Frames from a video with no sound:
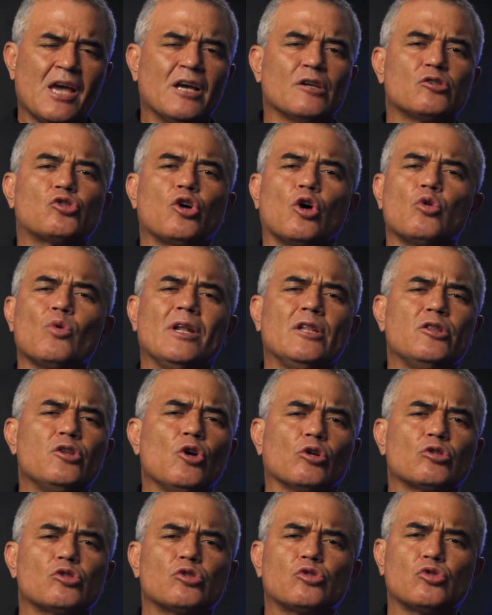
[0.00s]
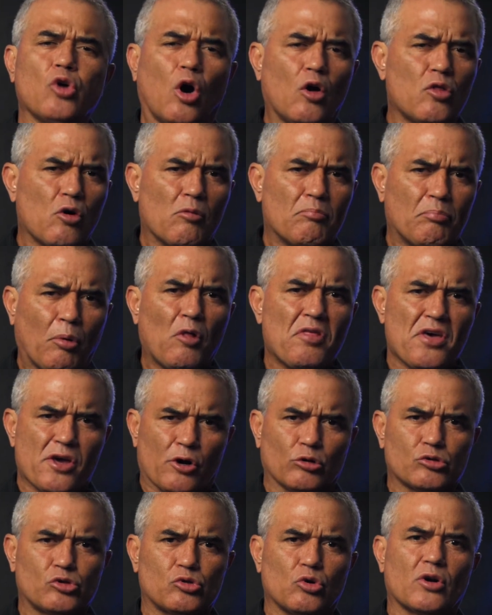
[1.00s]
Solo el Dios
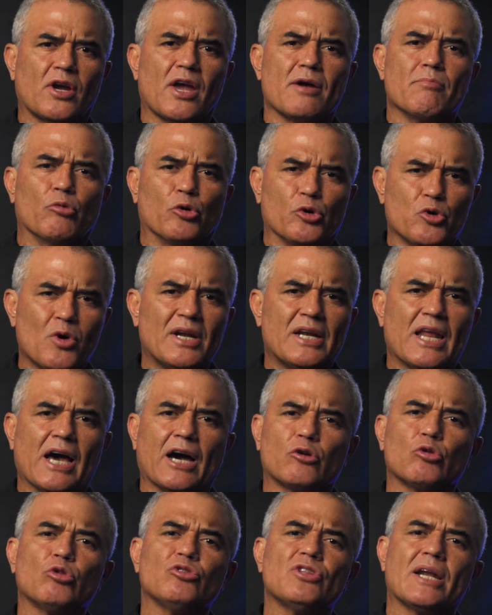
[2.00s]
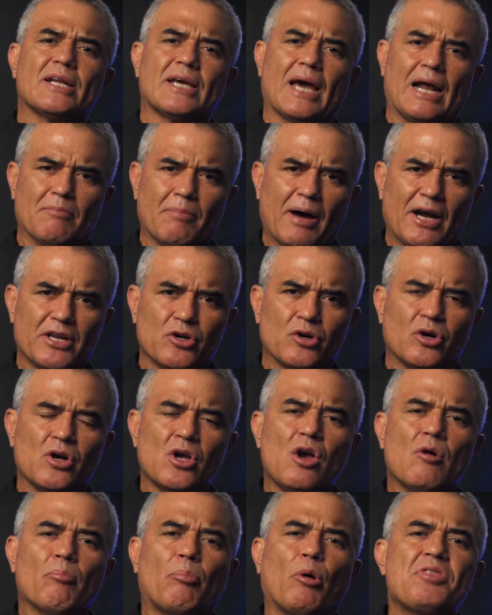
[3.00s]
Todopoderoso que murió en la cruz del Calvario
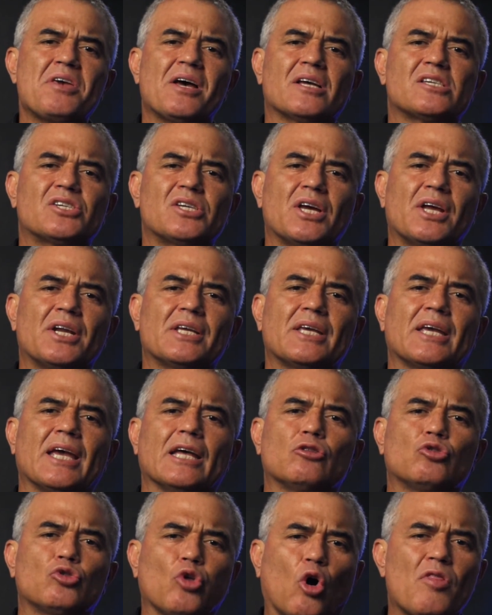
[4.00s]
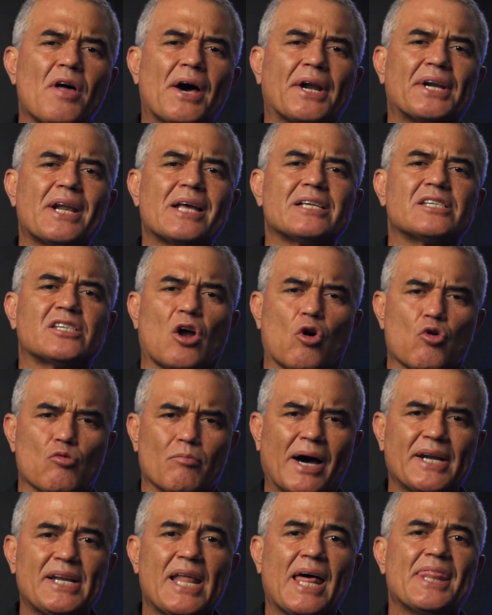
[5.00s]
puede hacer que toda raza
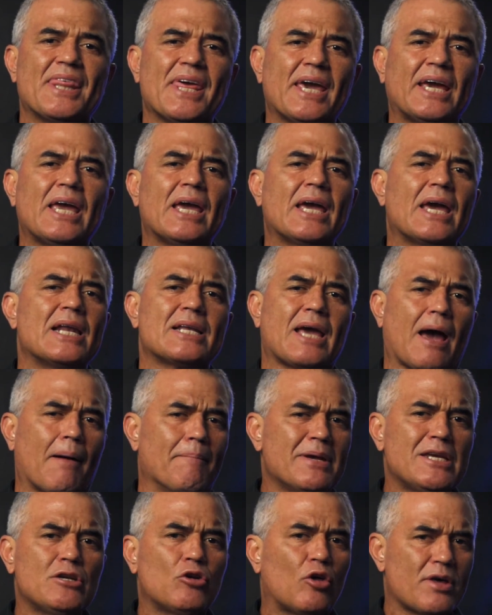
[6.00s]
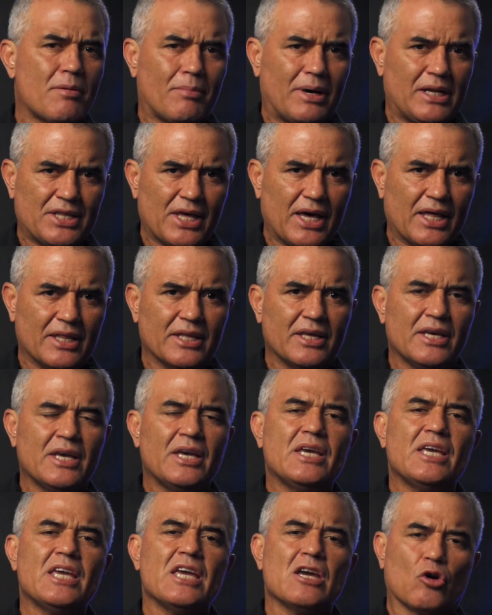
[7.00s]
humana deje en el camino de maldad,
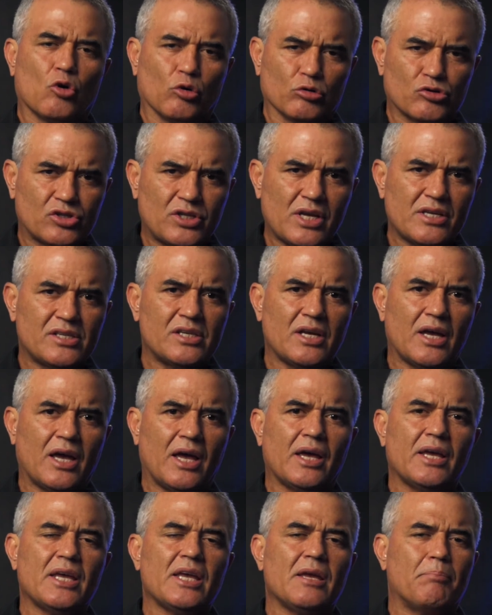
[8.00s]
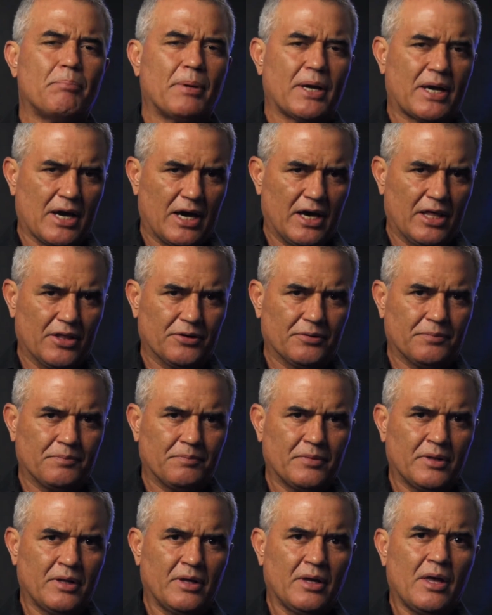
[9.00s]
injusticia y pecado,
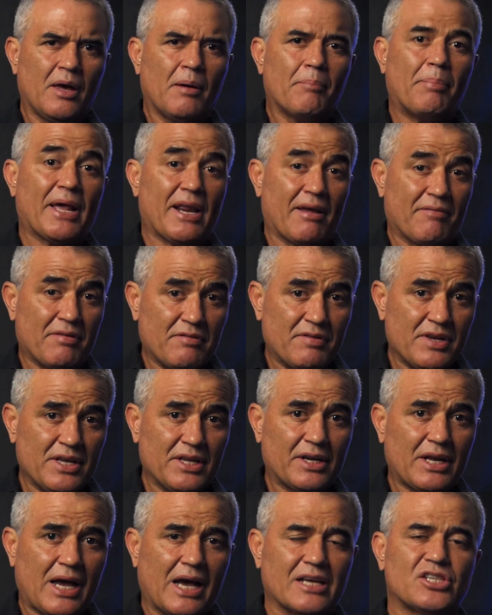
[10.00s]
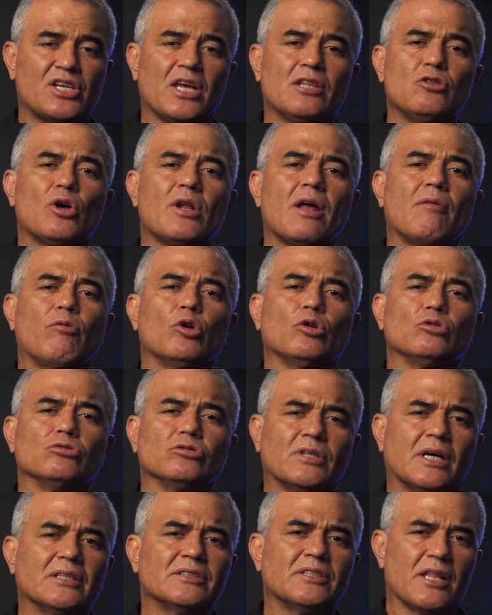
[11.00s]
para vivir haciendo la
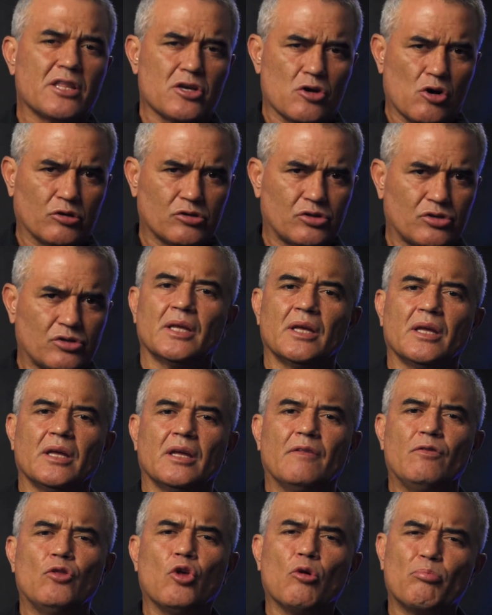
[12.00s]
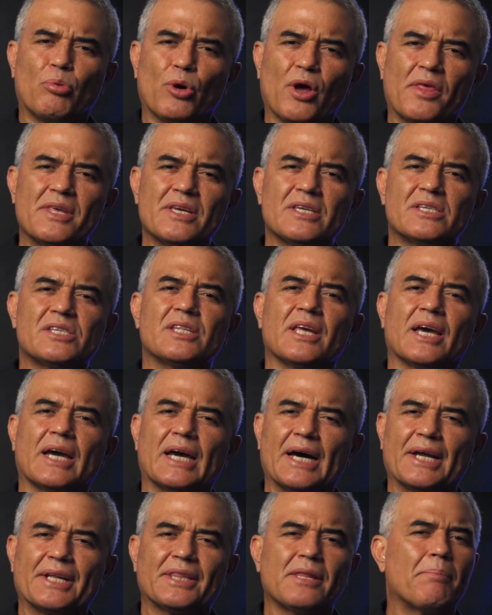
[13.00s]
voluntad de Dios. ¿No puedes
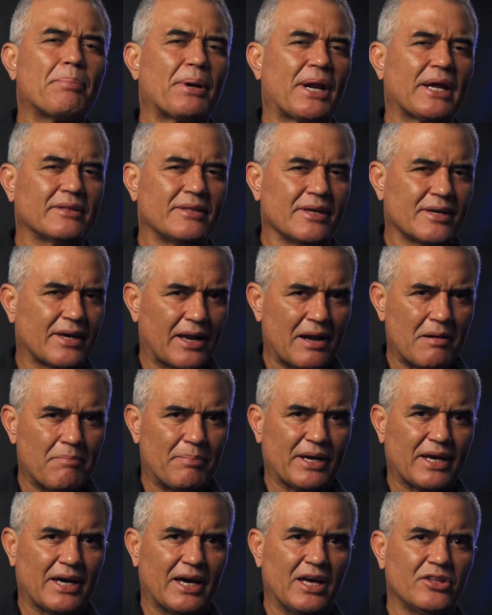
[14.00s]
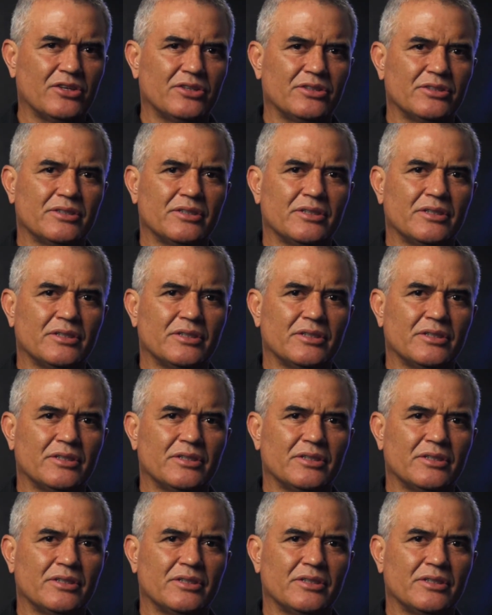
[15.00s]
dejar de practicar el pecado?